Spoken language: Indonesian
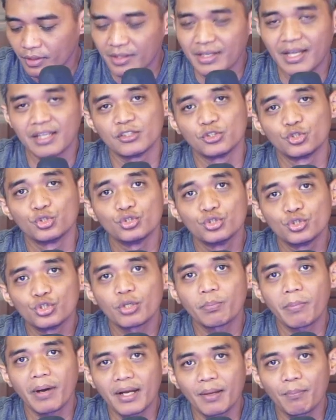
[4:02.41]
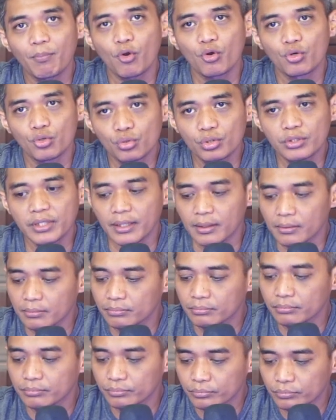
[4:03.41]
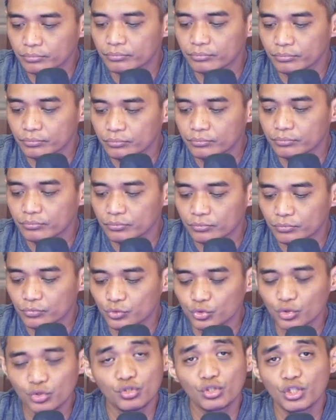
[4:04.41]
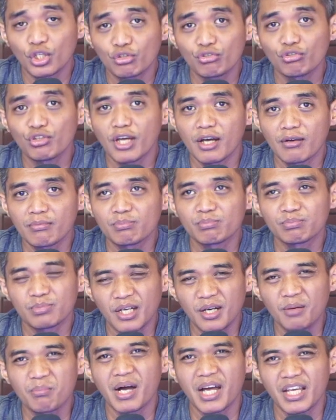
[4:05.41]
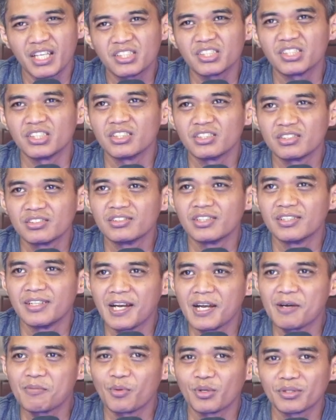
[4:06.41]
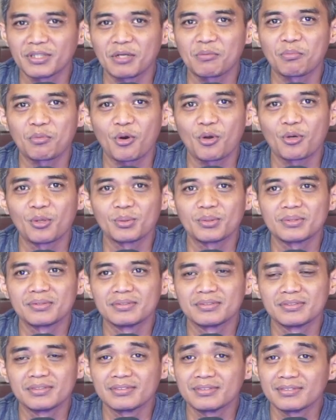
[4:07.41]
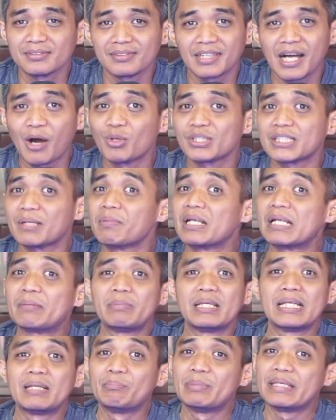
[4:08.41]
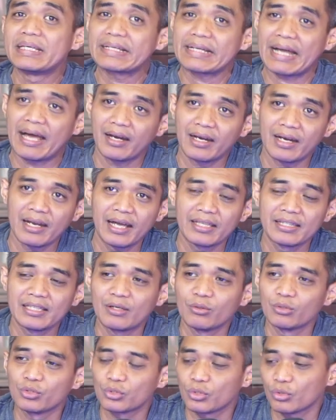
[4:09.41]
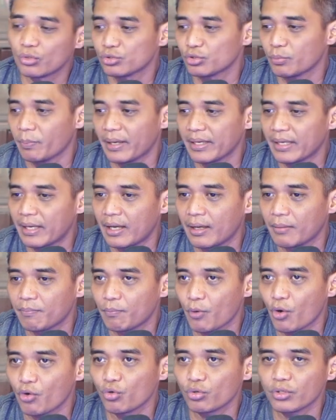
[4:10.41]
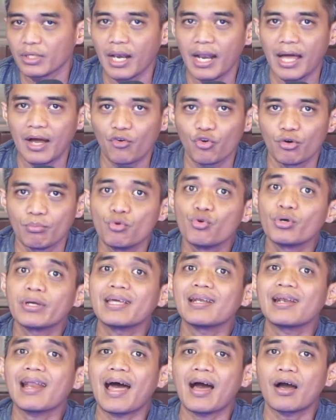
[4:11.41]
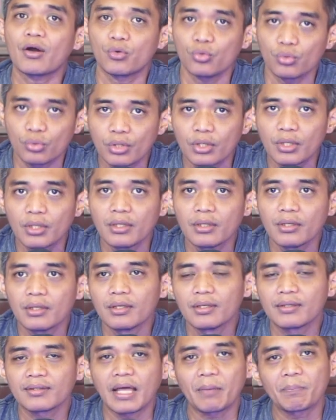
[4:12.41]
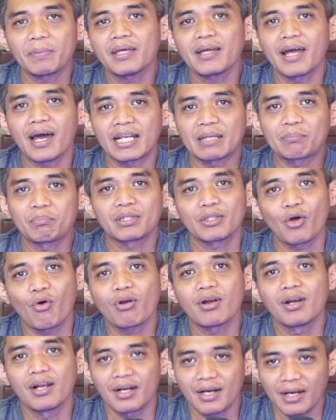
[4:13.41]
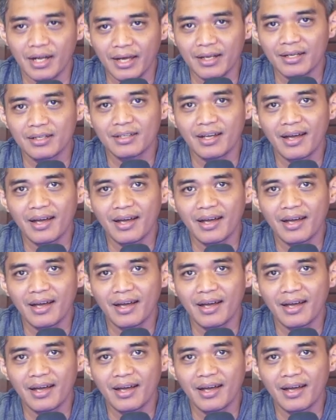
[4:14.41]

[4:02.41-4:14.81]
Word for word: Dan jujur pada produknya. Jujur itu yang terbaik sih di dalam motor produk. Gak usah melebih-lebihkan hanya untuk supaya produknya laku. Mungkin laku, tapi nggak repeat order kan.